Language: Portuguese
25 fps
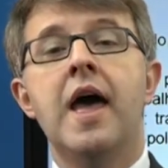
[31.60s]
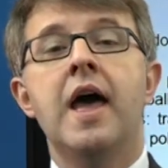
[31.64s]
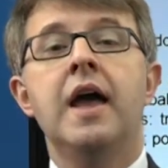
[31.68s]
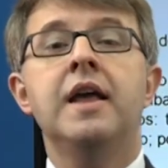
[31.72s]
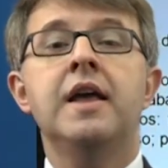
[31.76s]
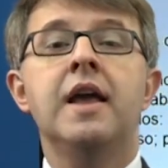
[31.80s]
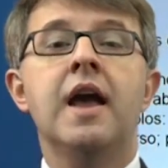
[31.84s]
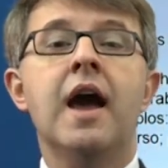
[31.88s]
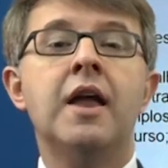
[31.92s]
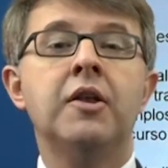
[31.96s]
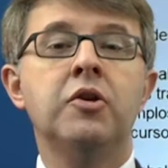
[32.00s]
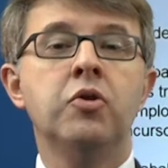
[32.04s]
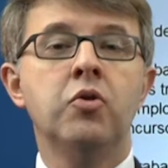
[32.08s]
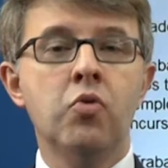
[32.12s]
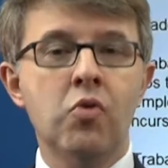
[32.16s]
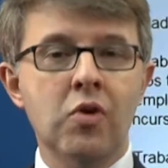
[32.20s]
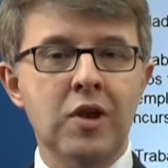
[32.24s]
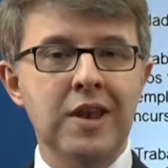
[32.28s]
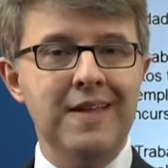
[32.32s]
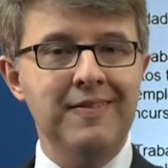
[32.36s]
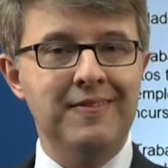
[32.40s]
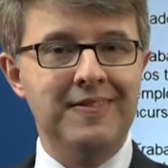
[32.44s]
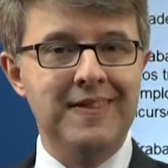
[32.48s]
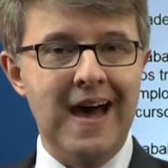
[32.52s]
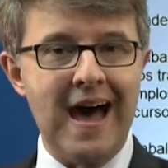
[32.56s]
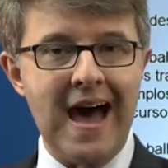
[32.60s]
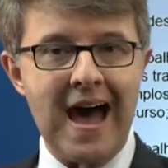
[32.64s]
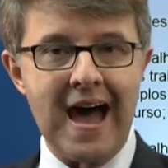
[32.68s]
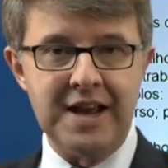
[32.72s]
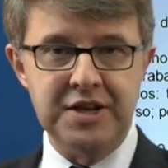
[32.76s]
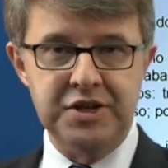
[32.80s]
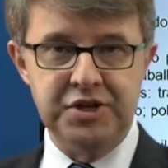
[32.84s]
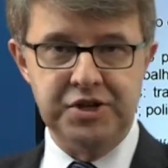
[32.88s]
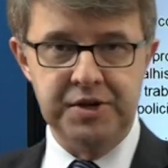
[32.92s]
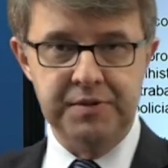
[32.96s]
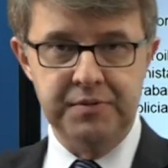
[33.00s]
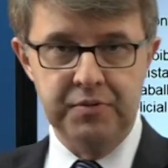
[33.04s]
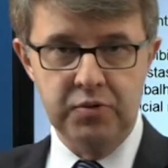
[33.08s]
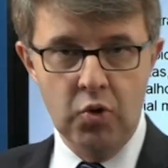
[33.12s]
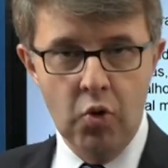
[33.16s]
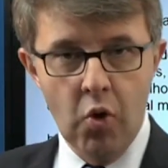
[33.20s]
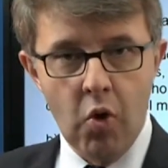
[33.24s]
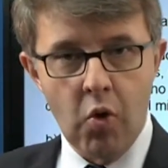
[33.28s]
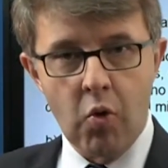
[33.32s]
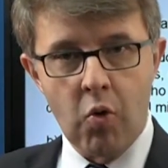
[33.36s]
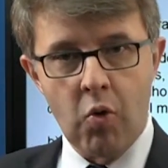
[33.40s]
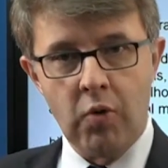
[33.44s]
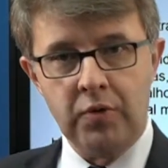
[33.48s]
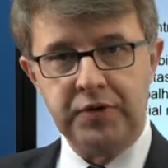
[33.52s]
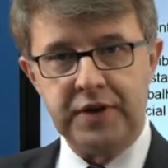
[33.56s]
é que a nulidade
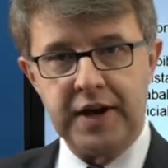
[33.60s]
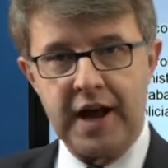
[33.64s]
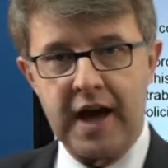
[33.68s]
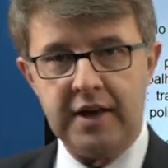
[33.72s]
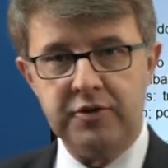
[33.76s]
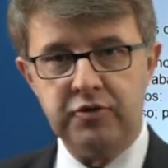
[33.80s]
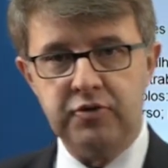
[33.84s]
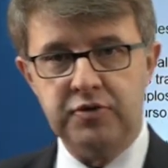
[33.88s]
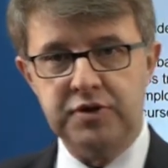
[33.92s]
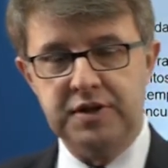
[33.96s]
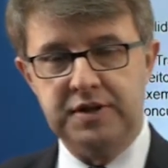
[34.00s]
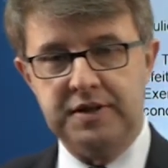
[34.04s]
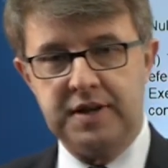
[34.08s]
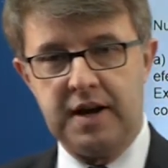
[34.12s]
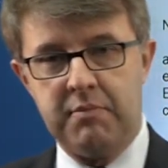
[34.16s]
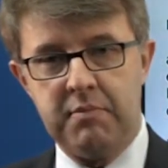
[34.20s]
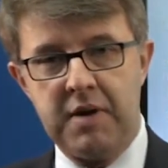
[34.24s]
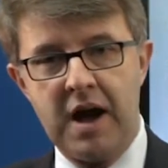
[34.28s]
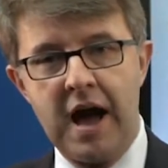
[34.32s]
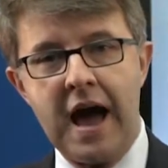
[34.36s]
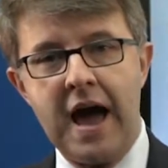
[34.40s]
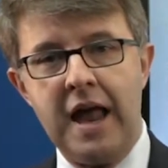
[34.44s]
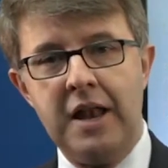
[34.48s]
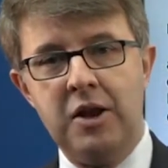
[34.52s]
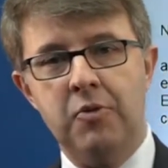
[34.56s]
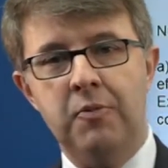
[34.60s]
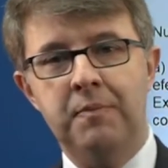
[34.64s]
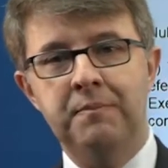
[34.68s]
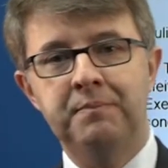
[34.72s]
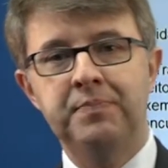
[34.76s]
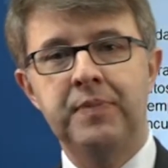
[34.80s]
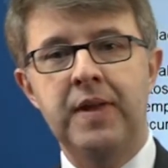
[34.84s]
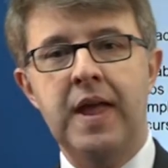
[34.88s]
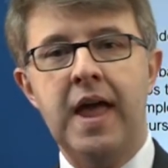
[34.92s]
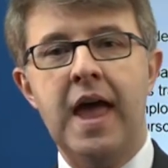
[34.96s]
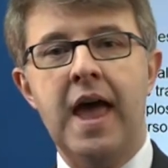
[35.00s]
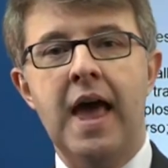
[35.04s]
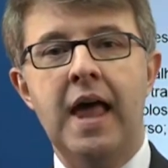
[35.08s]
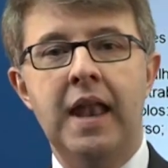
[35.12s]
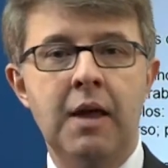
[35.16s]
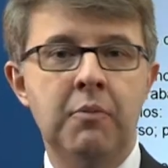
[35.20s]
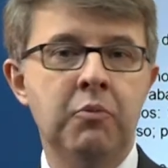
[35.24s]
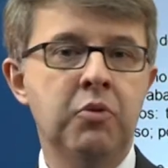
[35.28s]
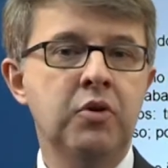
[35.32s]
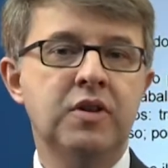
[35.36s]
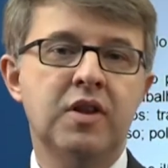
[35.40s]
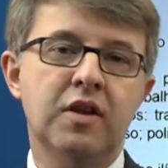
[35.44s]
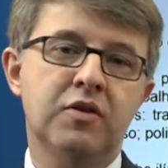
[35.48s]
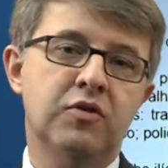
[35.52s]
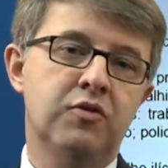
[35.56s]
no contrato de trabalho ela
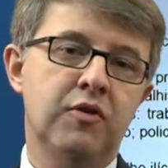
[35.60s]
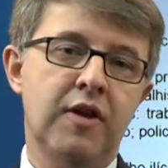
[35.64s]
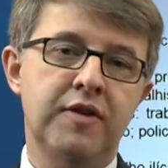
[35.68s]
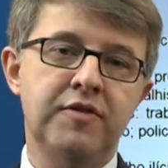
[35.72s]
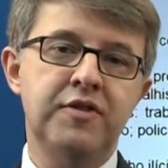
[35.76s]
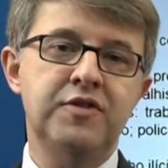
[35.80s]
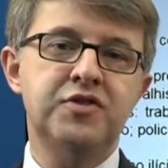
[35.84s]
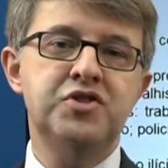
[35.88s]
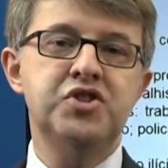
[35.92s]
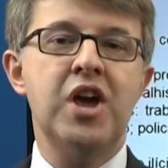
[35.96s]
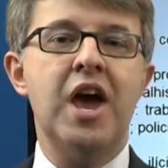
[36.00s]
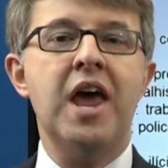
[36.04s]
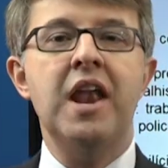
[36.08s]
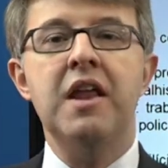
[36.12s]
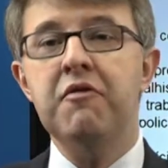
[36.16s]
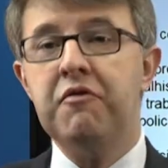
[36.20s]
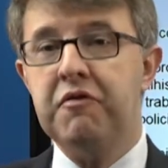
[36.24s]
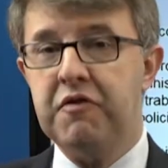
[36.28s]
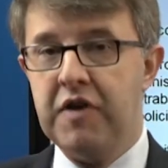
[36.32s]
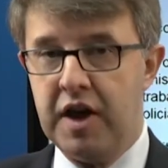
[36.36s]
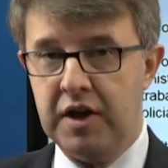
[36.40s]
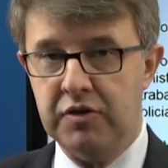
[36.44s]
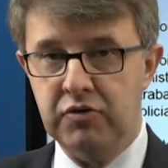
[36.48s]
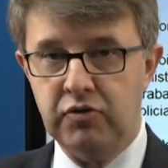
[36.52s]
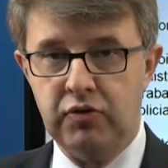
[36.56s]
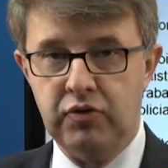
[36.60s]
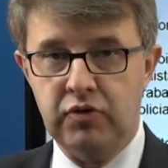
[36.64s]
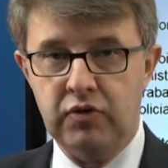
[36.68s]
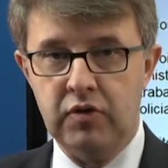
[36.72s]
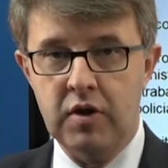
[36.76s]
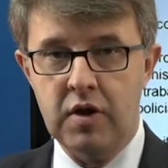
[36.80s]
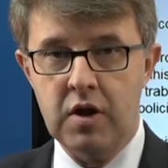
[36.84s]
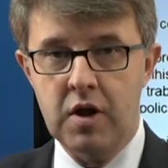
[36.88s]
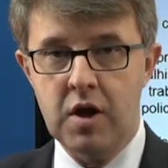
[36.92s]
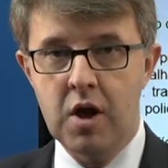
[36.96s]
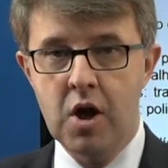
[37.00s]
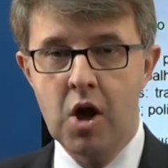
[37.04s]
muitas vezes gera efeitos.